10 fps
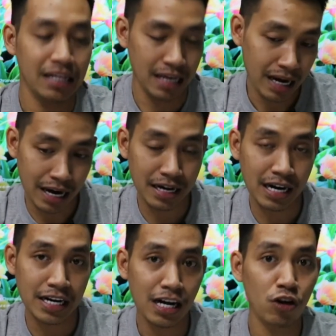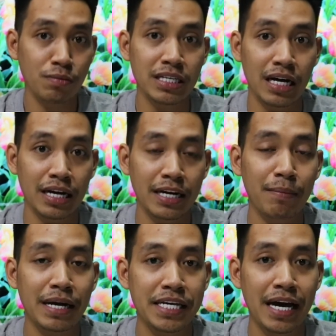ya kadang-kadang kalau misalkan
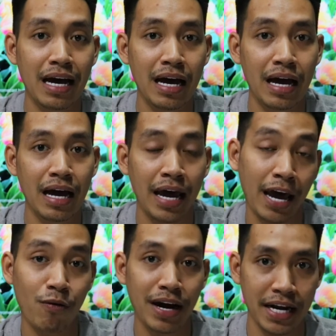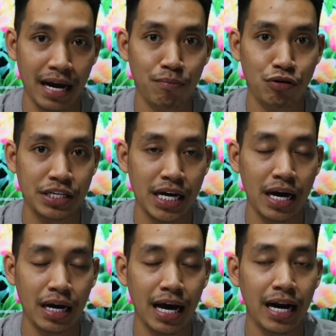namanya hewan ya
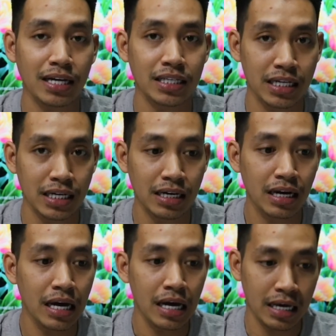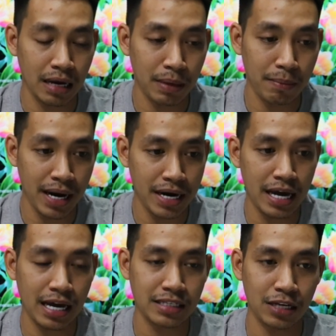punya karakter yang berbeda
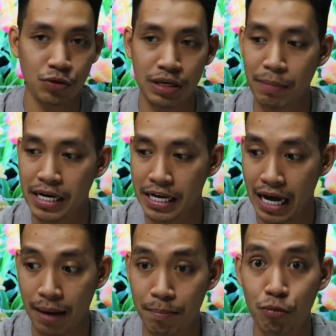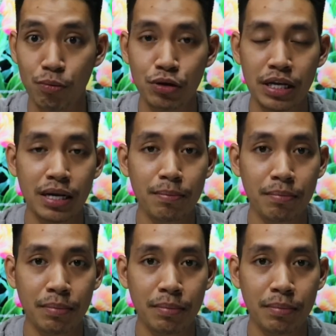yang satunya pendiam mumut ini